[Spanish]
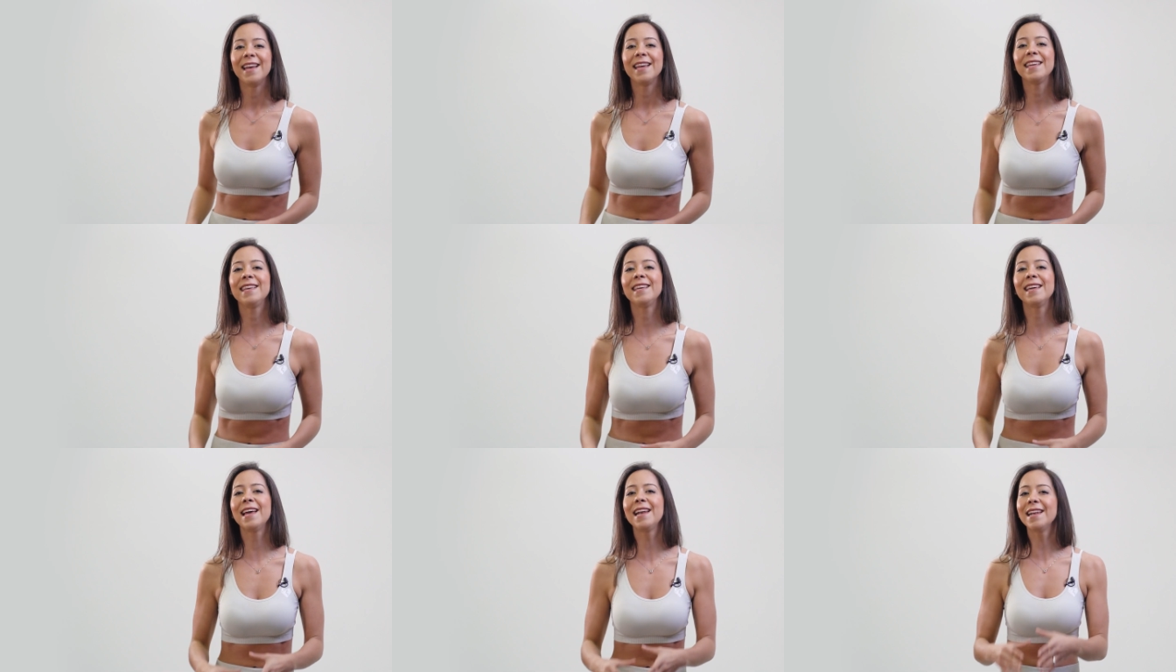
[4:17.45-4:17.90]

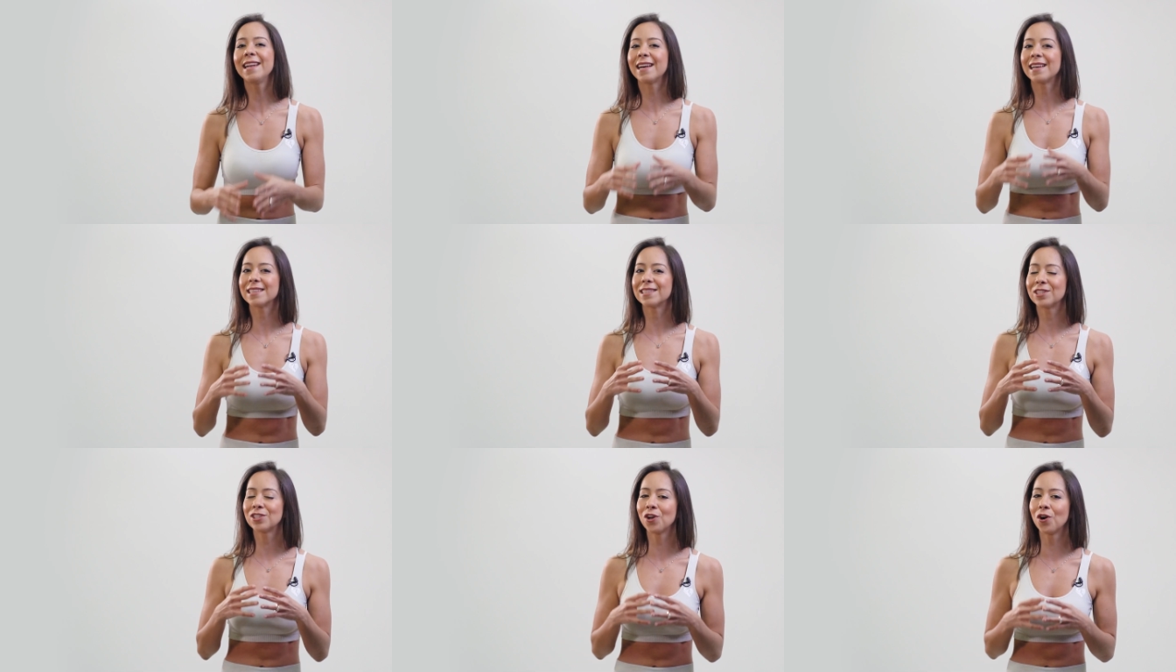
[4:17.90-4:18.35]
y él
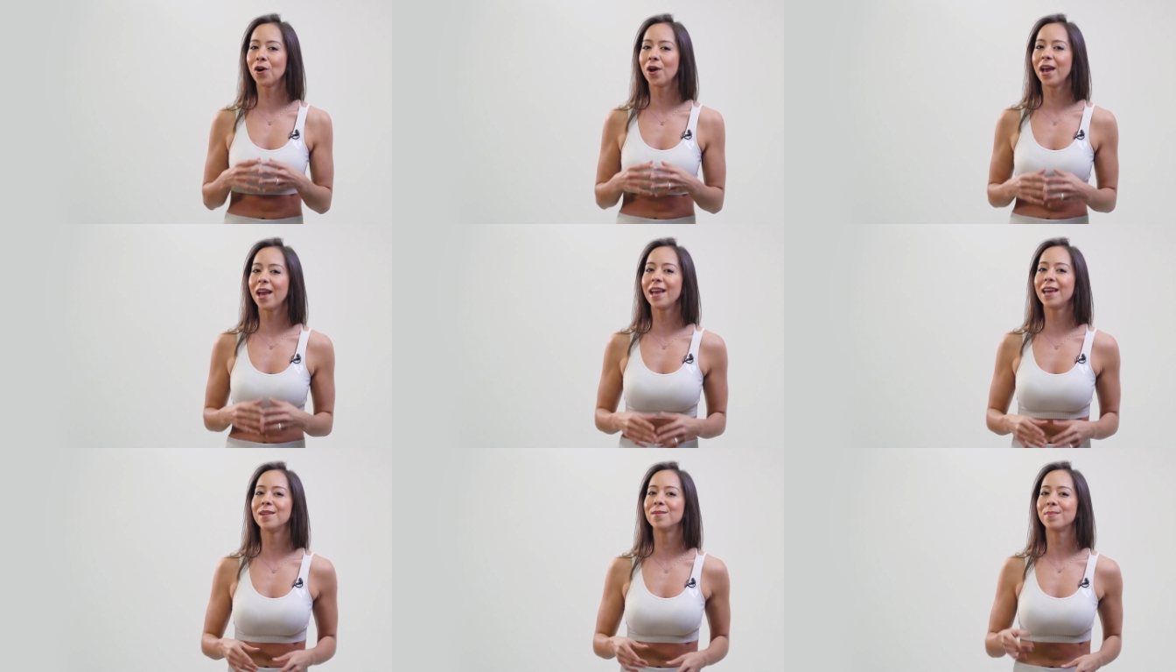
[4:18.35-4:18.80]
nació
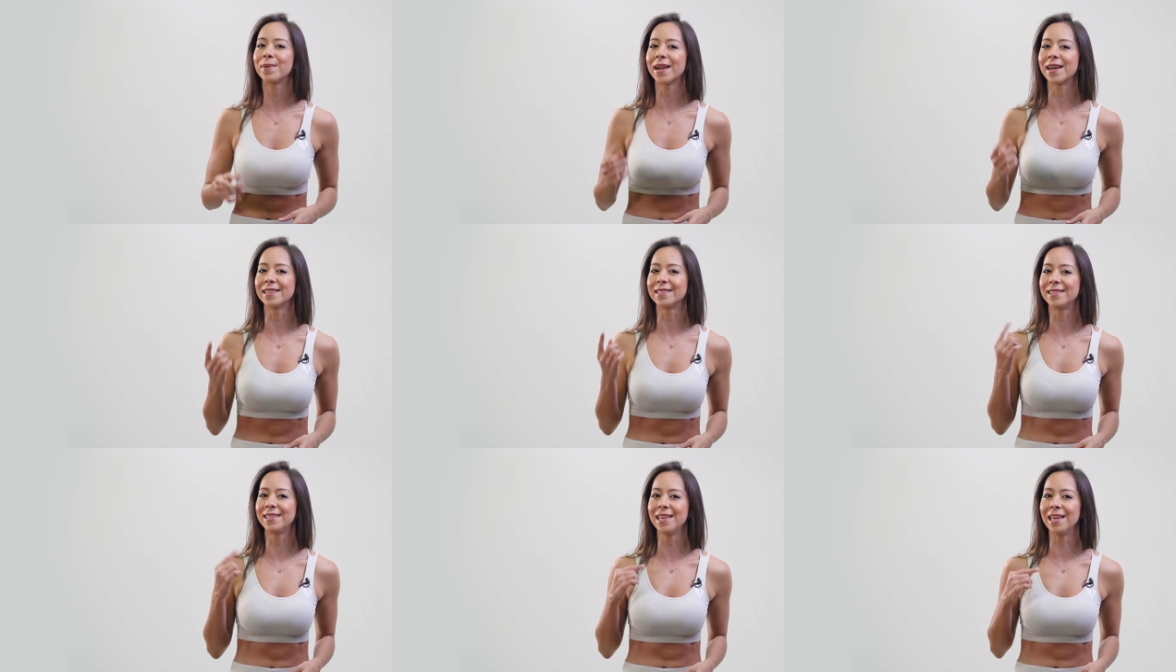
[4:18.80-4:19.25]
en
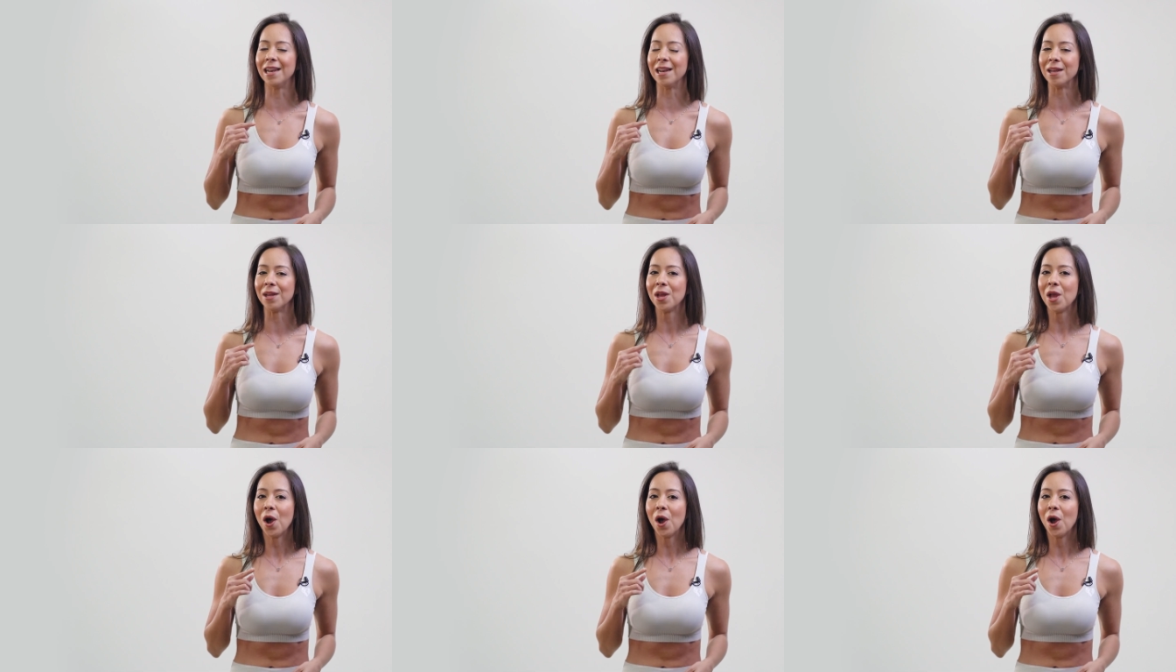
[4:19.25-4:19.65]
Brasil.